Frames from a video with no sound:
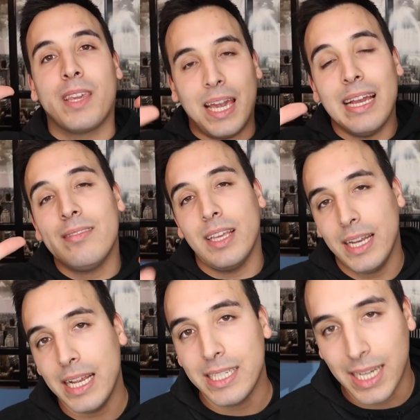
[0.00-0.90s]
¿Qué
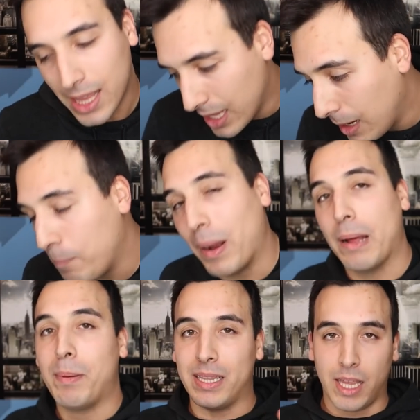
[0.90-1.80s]
tenéis que hacer
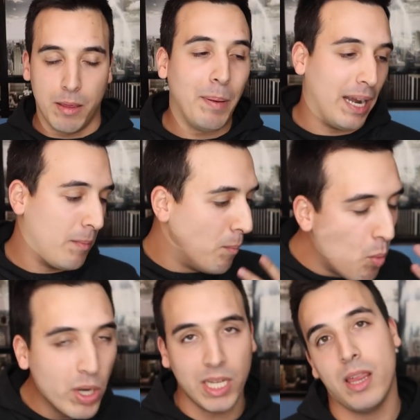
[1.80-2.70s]
para participar?
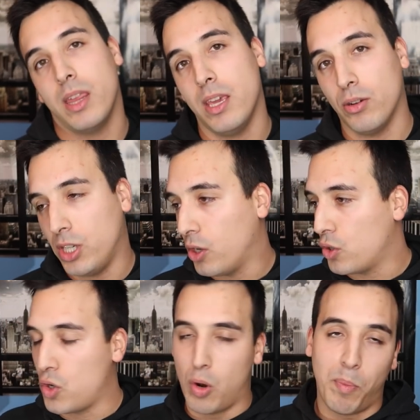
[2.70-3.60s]
Muy sencillo
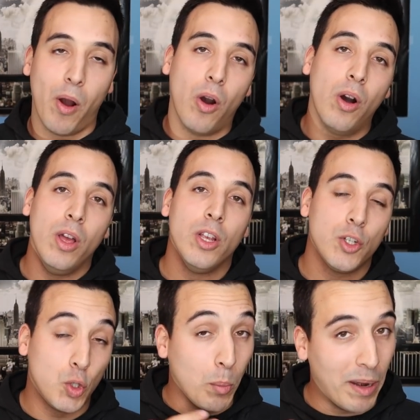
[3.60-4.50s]
chicos, os lo pongo
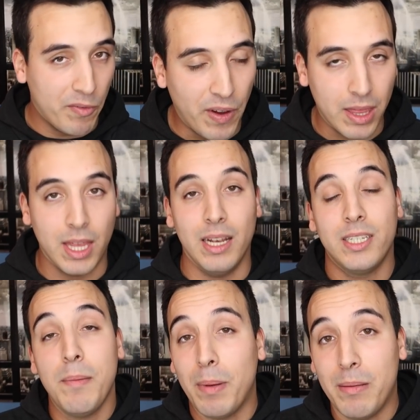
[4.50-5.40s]
súper fácil,
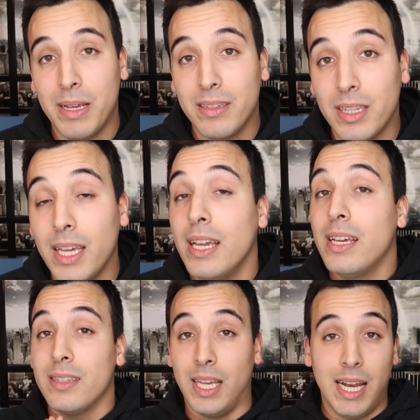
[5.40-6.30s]
simplemente
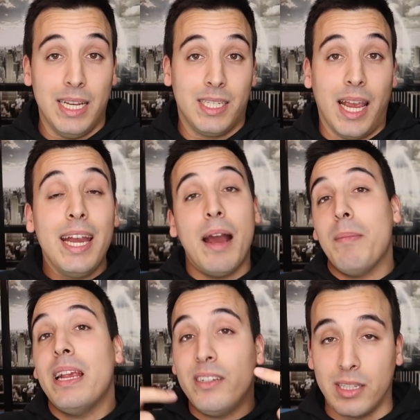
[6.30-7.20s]
tenéis que ir a
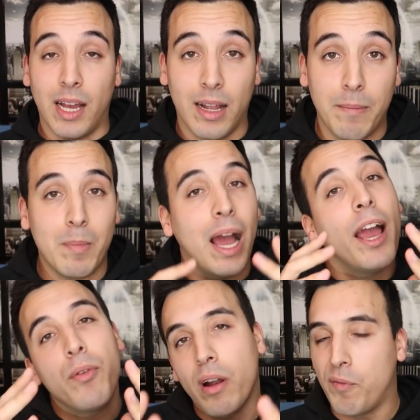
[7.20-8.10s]
mi Instagram,
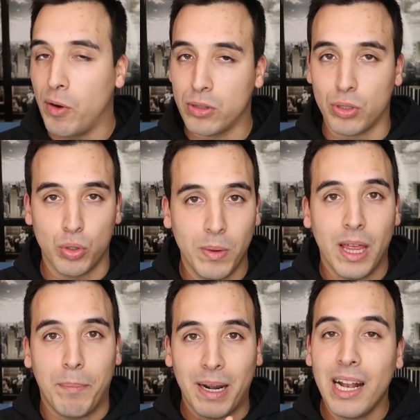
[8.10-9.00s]
hay una foto
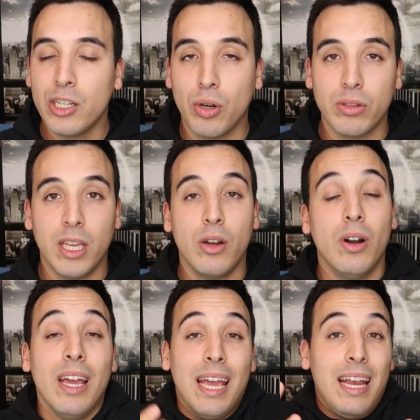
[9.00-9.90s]
subida para el
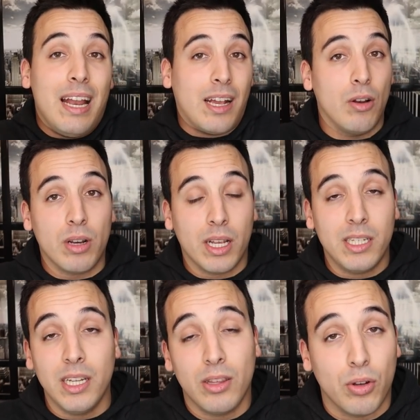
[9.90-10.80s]
sorteo en la que los
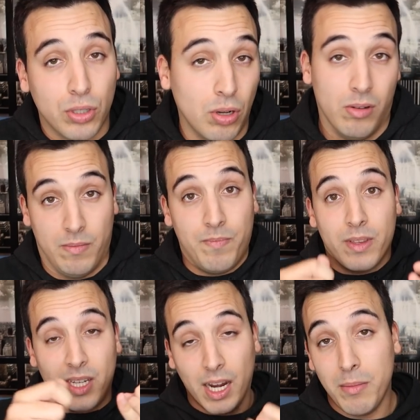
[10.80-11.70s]
requisitos son
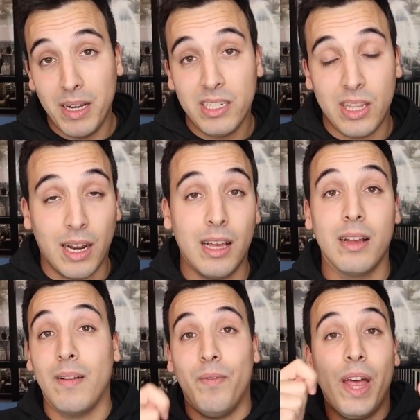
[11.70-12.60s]
seguirme en
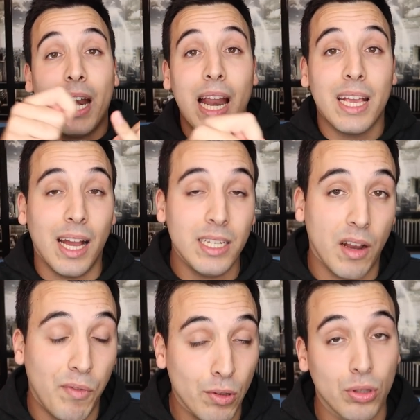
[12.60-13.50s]
Instagram, dar like a
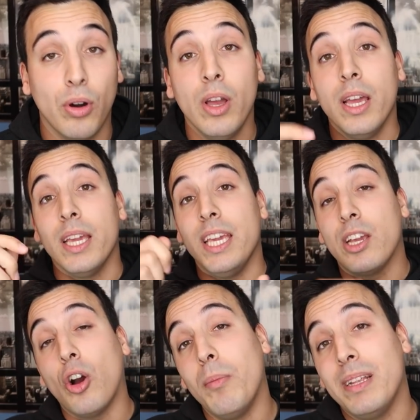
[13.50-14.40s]
esa foto
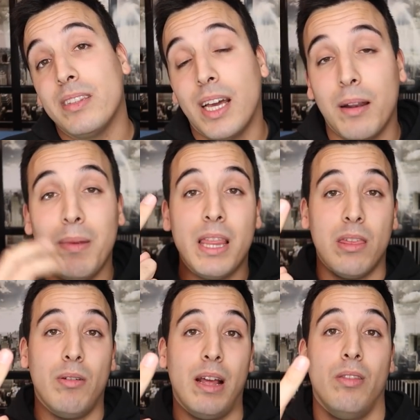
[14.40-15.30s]
y comentar
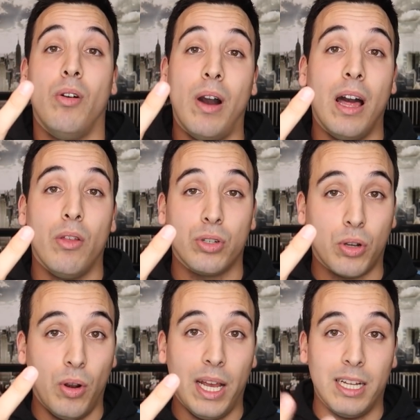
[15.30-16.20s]
mencionando a dos
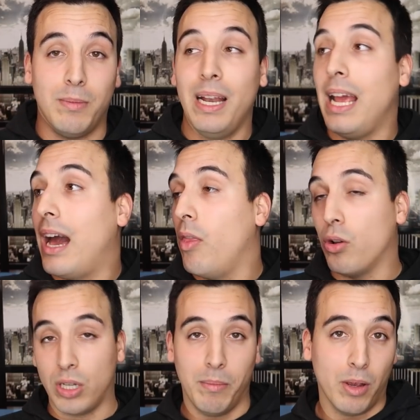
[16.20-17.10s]
colegas, ¿vale? A
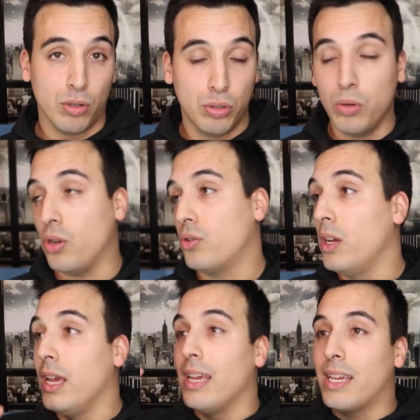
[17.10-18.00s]
dos amigos
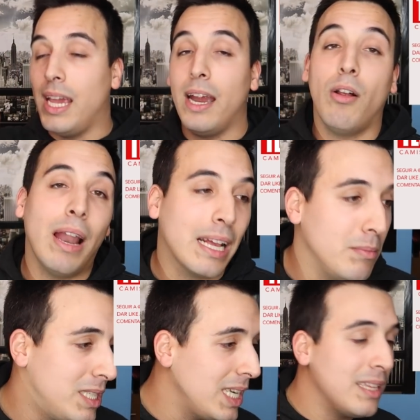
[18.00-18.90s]
tuyos. Quiero la
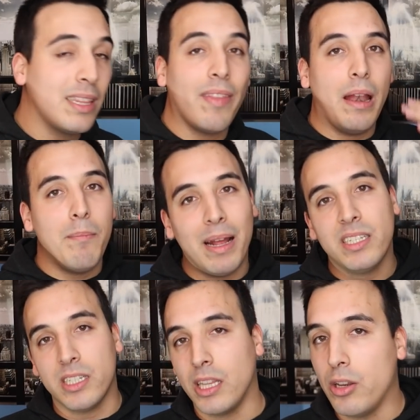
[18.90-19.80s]
camiseta del
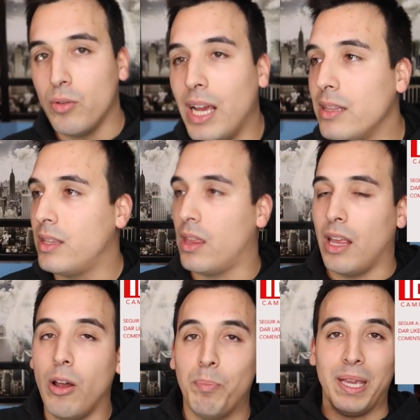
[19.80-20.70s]
Manchester United,
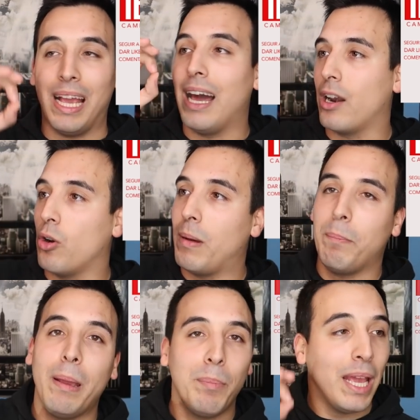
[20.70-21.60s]
Celopi arroba
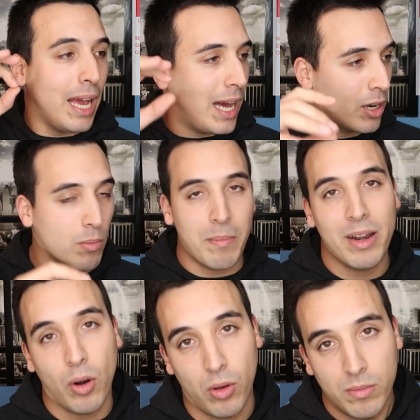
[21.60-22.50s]
pepe, arroba
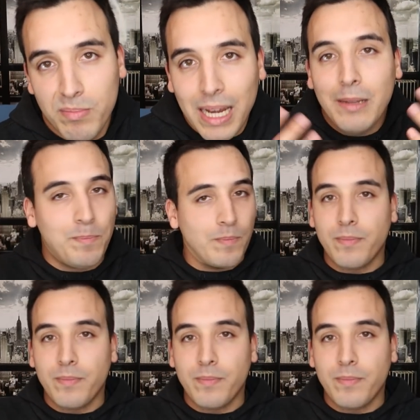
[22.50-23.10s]
manolo, ¿vale?